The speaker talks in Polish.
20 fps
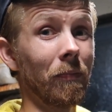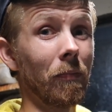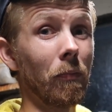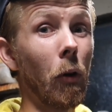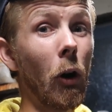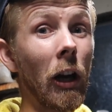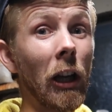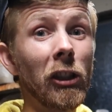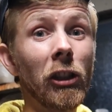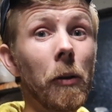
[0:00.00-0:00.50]

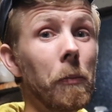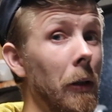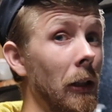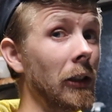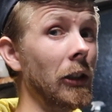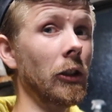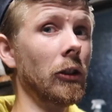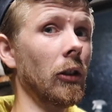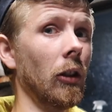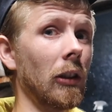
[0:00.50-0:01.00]
Mogę się
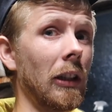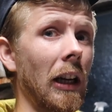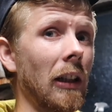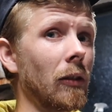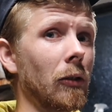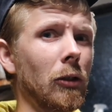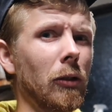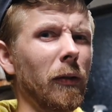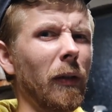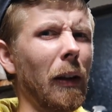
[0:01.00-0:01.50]
mylić. Od
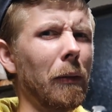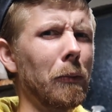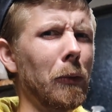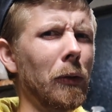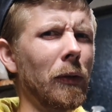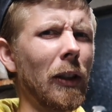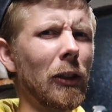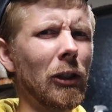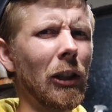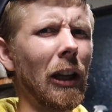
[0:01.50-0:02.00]
razu Wam
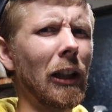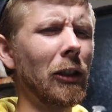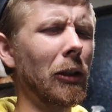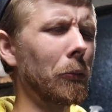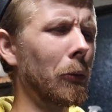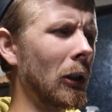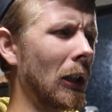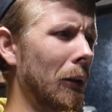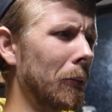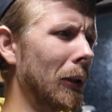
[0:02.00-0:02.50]
mówię, że ja
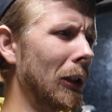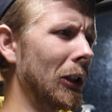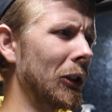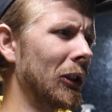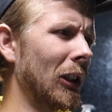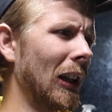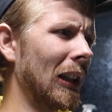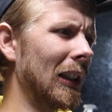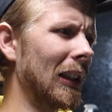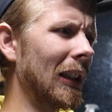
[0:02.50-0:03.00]
się mogę
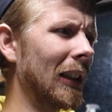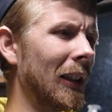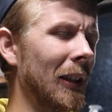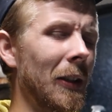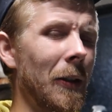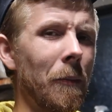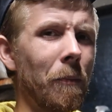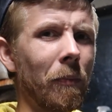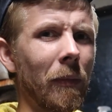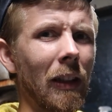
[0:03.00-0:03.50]
mylić, ale
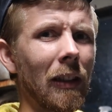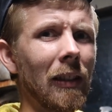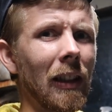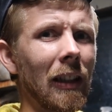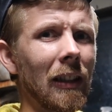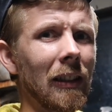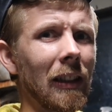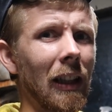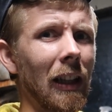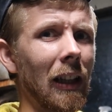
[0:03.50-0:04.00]

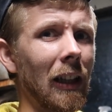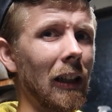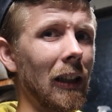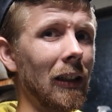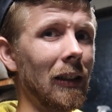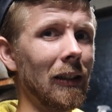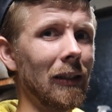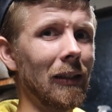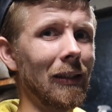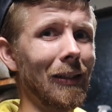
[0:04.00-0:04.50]
tak
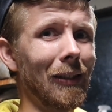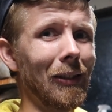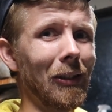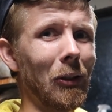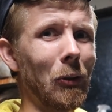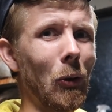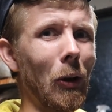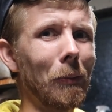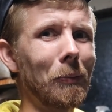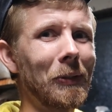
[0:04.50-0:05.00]
na
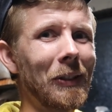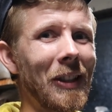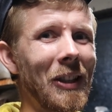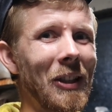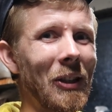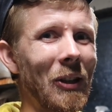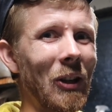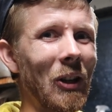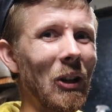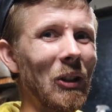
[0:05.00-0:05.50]

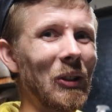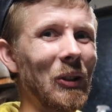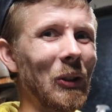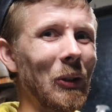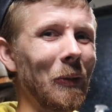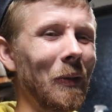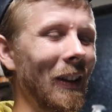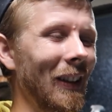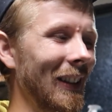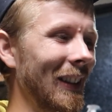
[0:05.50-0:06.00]
chłopski rozum